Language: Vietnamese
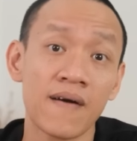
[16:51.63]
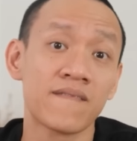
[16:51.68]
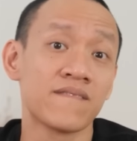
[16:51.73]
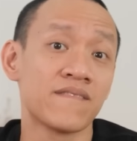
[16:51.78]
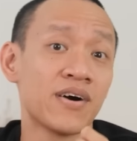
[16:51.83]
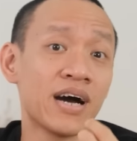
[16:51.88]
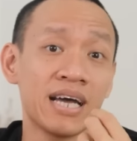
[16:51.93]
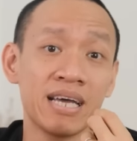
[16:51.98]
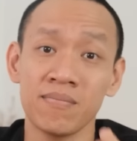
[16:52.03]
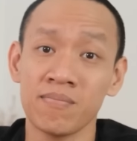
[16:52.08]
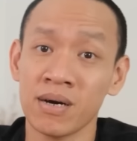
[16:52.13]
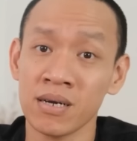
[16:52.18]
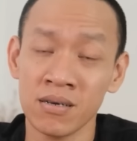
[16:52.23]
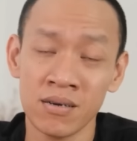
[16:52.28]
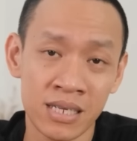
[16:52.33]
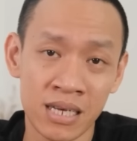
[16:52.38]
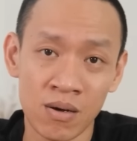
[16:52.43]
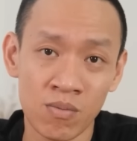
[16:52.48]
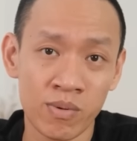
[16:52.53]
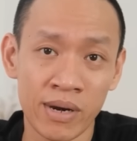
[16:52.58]
Vậy mà
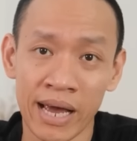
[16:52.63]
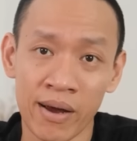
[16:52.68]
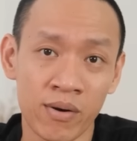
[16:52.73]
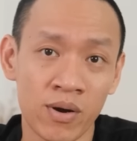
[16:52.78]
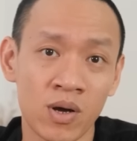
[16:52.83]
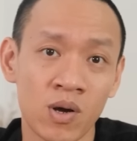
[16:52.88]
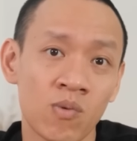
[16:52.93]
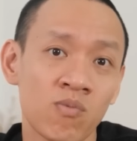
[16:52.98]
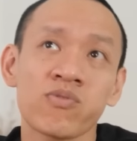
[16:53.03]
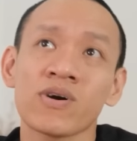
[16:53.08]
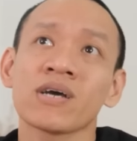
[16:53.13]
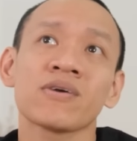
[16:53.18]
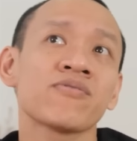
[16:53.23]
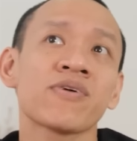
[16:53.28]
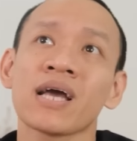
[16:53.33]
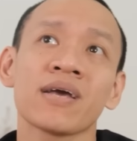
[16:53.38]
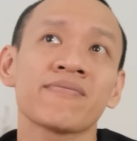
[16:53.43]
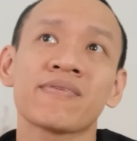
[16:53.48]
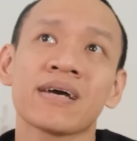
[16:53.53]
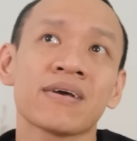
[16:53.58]
đứa nhóc nào nó cũng phay
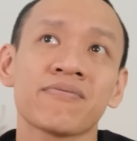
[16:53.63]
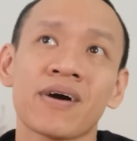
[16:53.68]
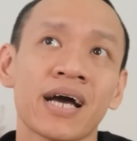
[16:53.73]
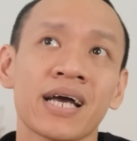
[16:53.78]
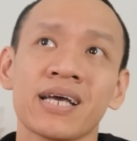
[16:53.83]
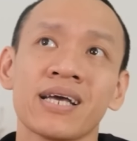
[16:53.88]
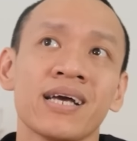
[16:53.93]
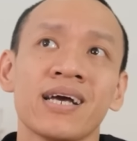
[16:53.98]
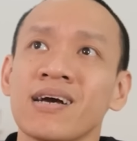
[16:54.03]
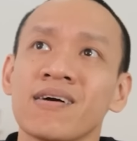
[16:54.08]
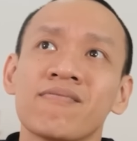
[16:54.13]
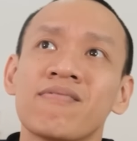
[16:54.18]
phay phay phay